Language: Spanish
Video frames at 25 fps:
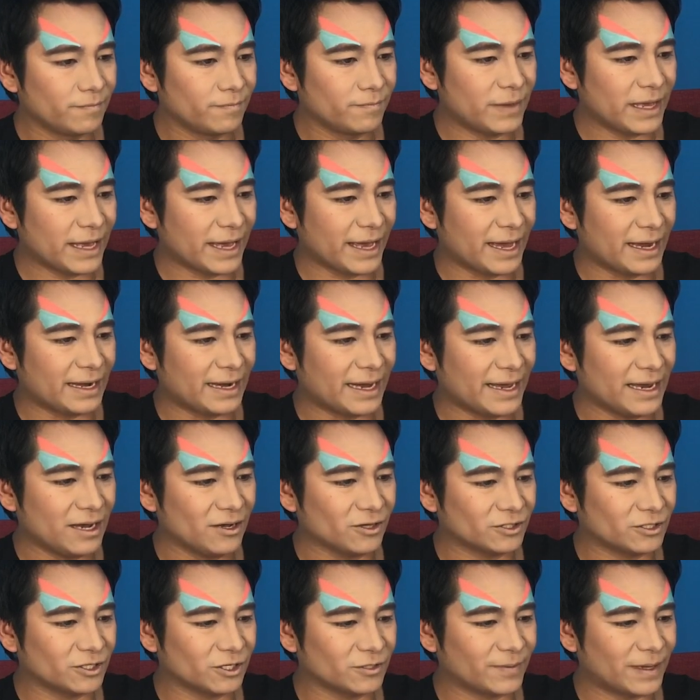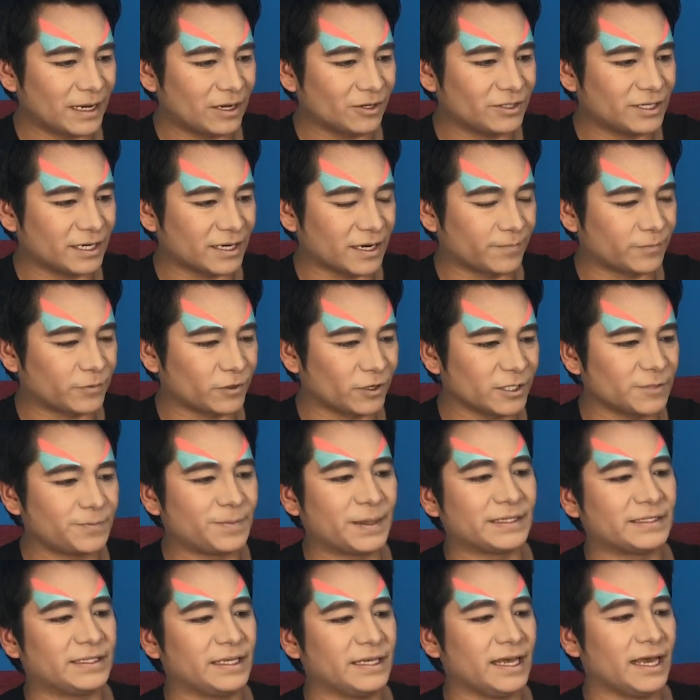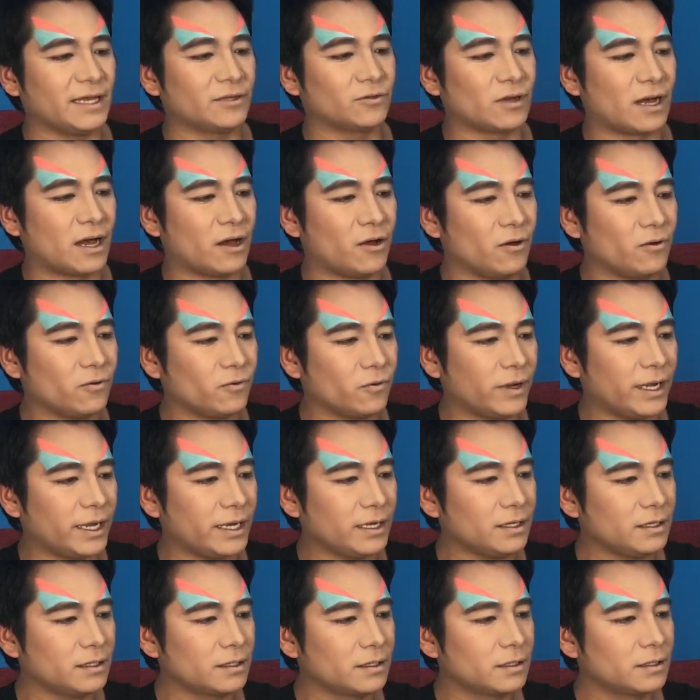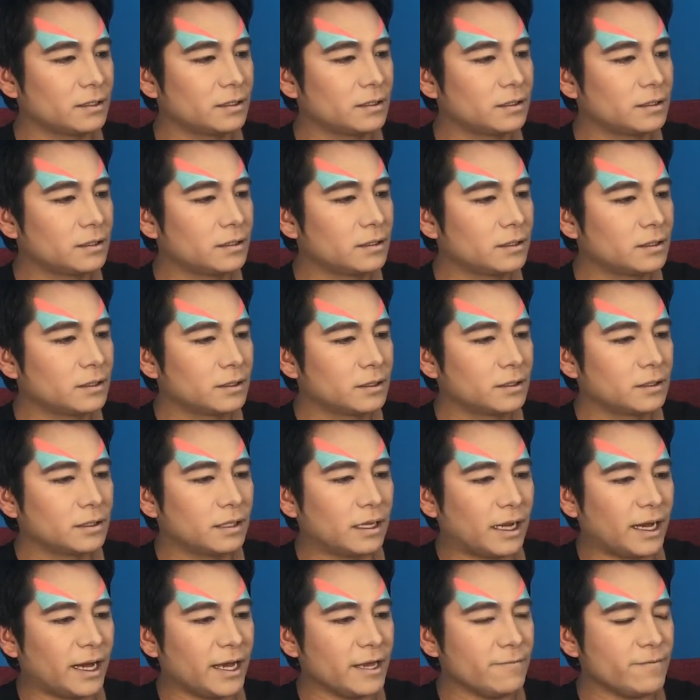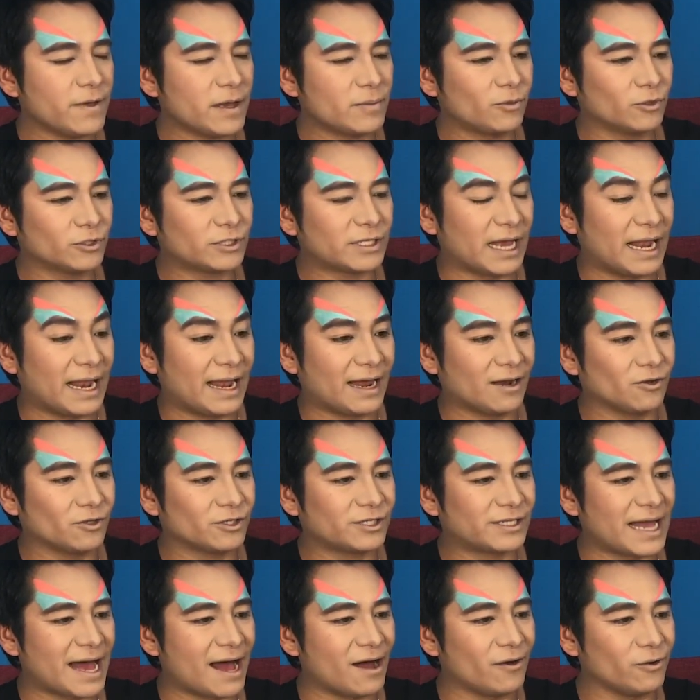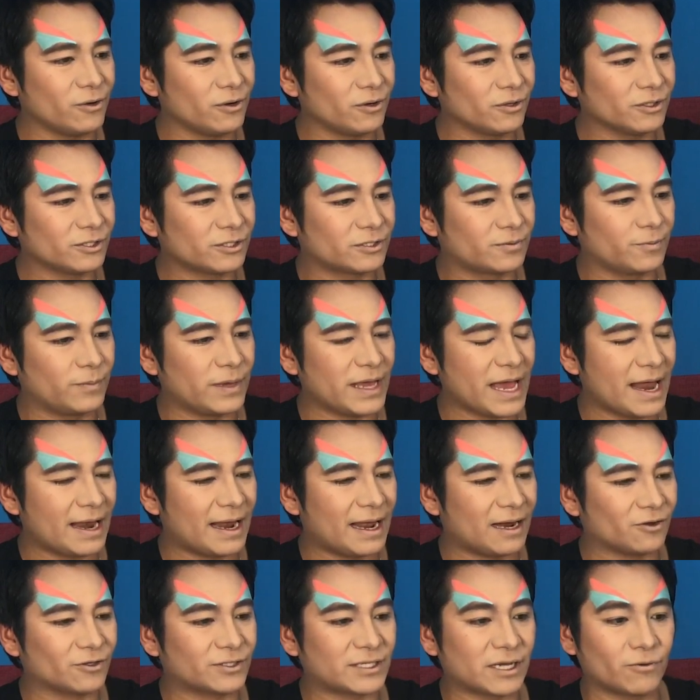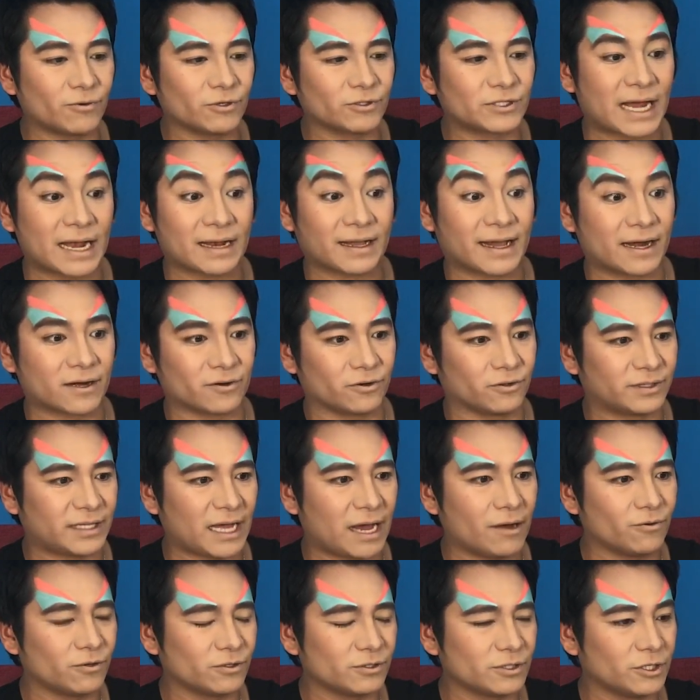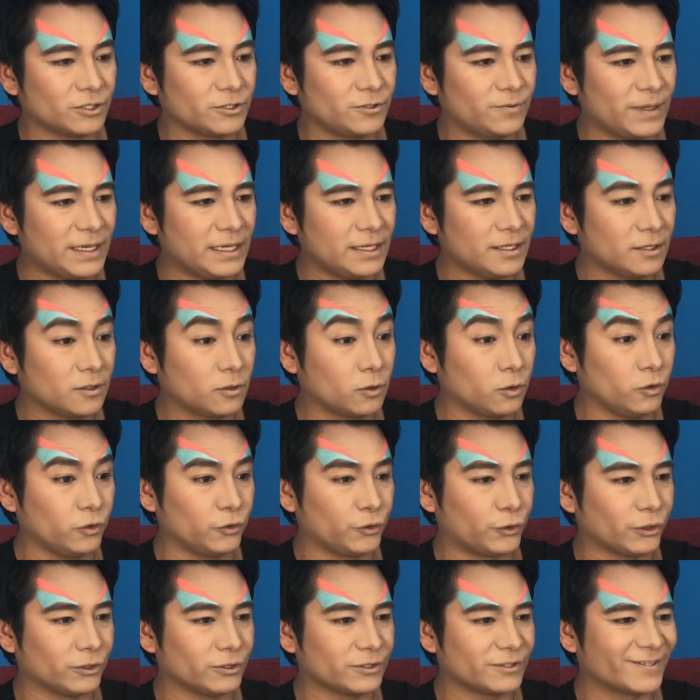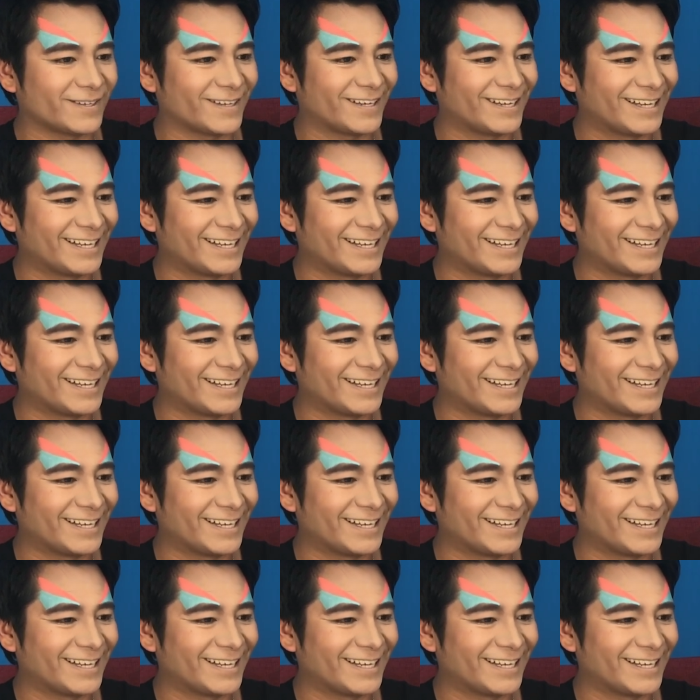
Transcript: Vean ahí los dos velociraptores persiguiendo a Owen. Ahí vemos al Alosaurus, vi al Alosaurus al Carnotaurus, los vi juntos.